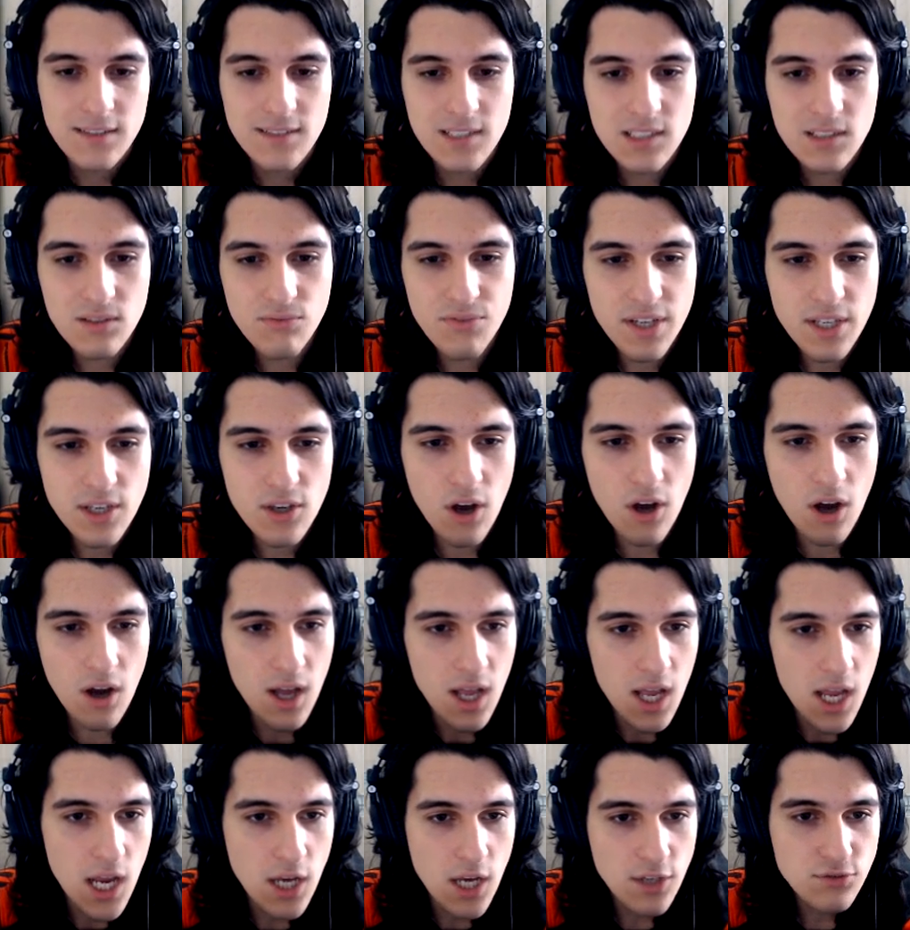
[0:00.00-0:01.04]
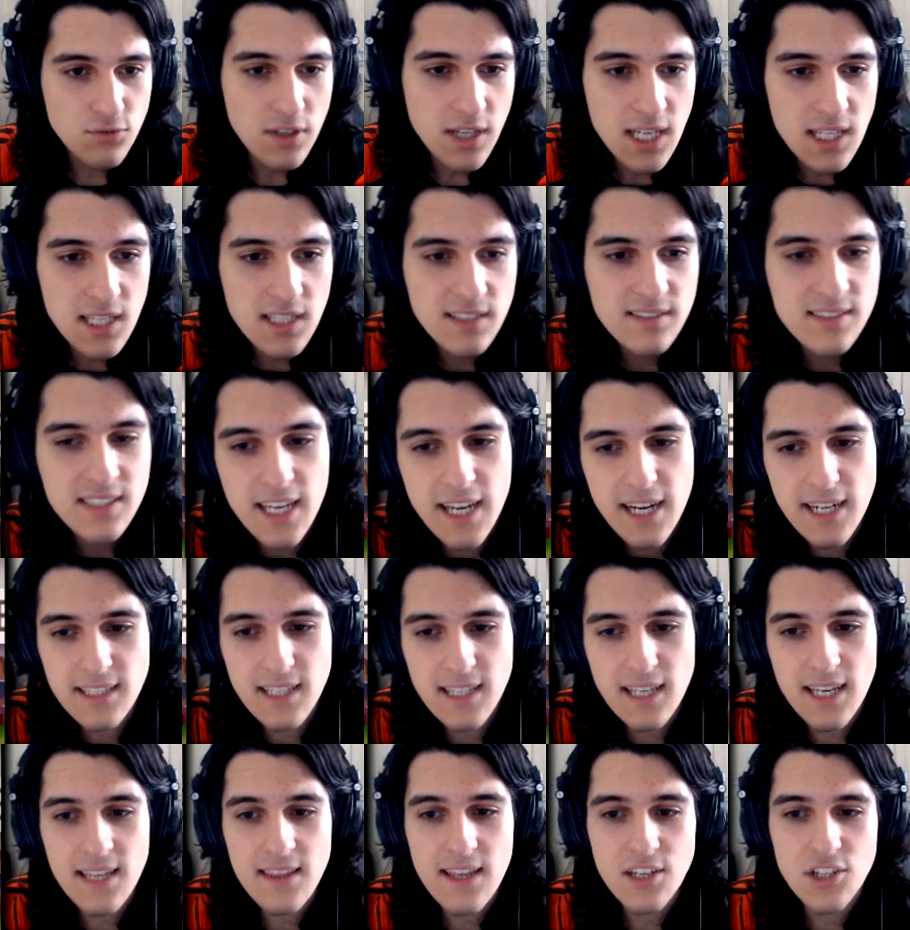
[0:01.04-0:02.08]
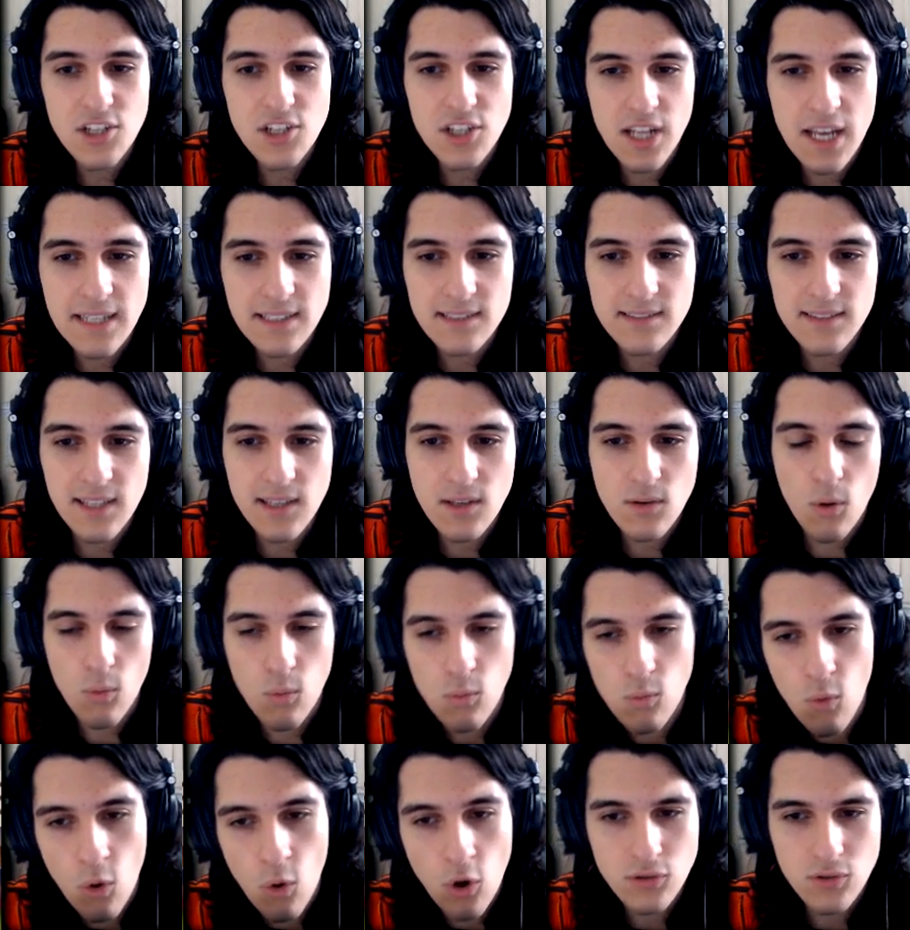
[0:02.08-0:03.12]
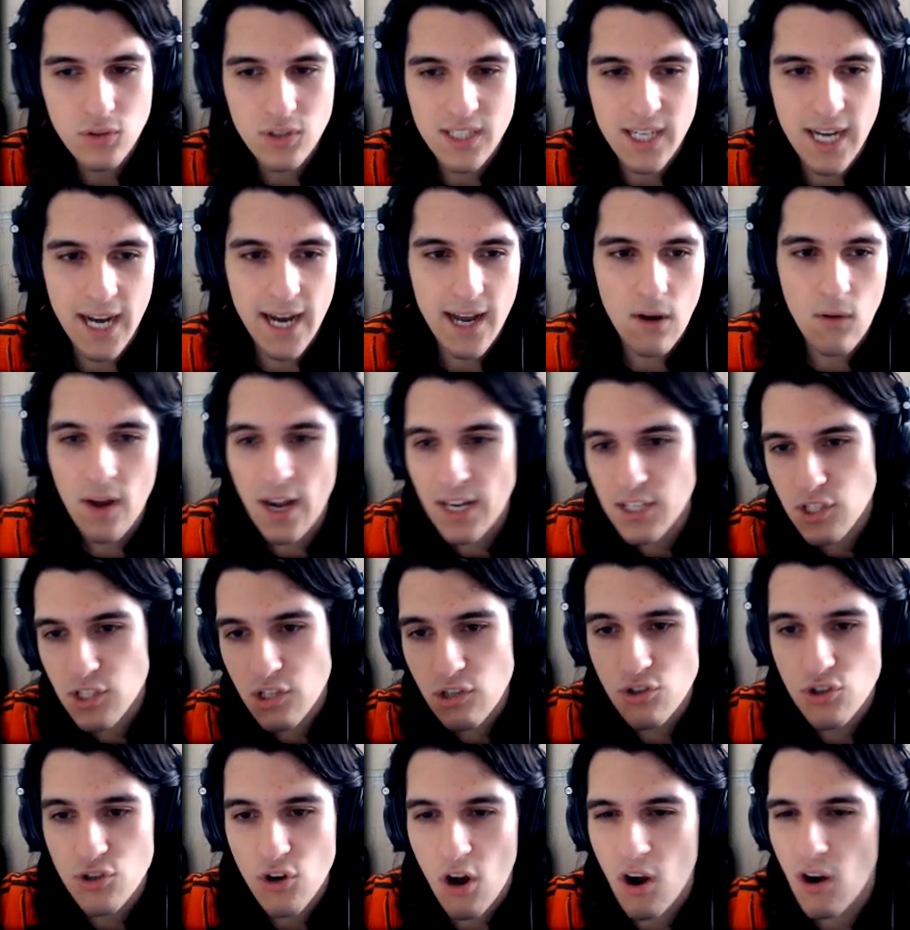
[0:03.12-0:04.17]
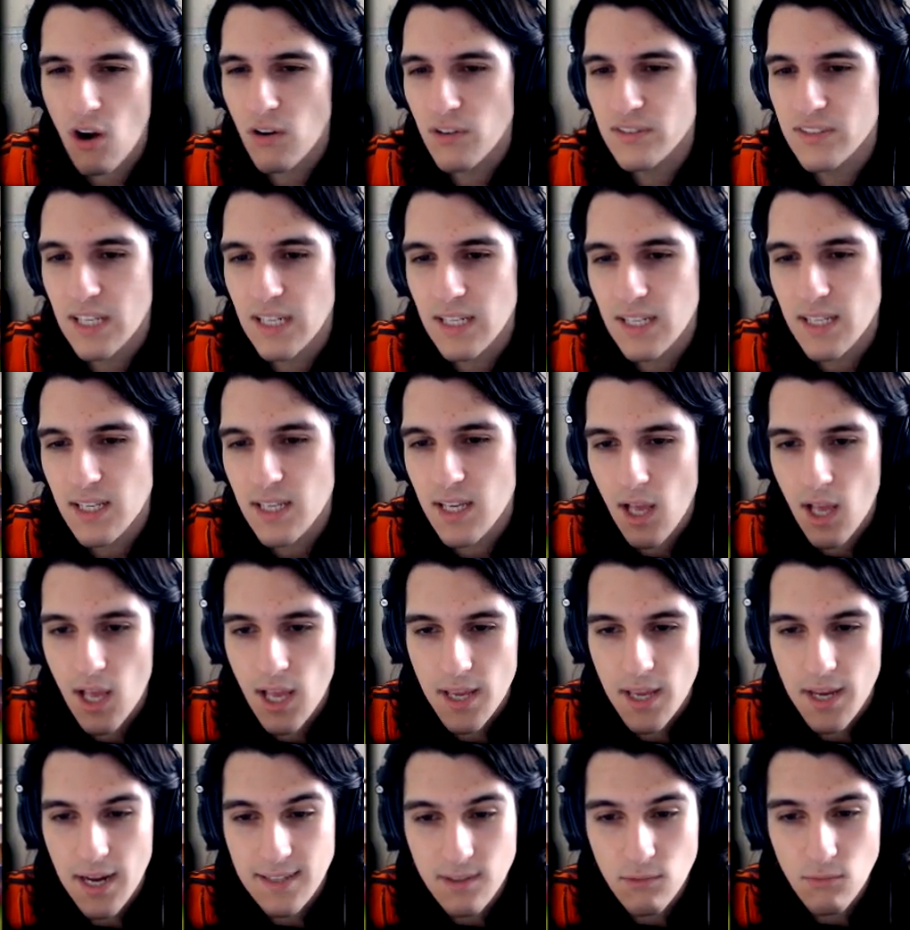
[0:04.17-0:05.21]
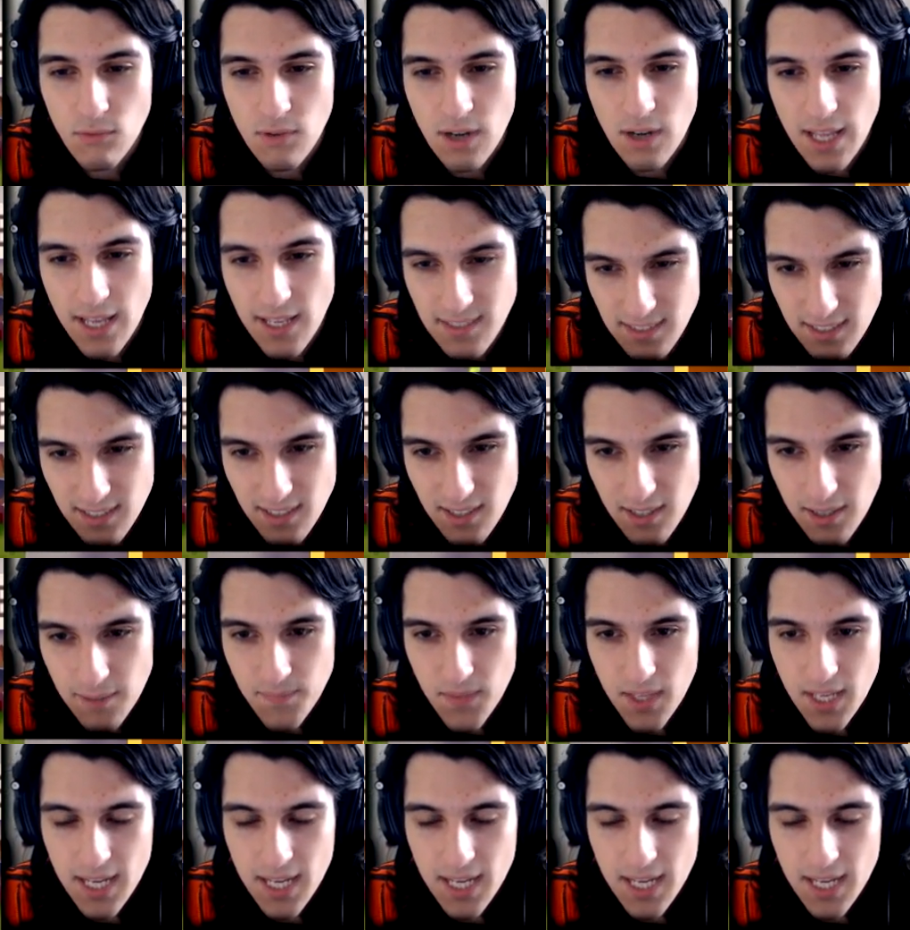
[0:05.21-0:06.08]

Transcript: Vocês vão ver aqui, ó Eu estou aqui na esquerda e na direita tem um outro cara Um gatinho de óculos ali Ele tem um laser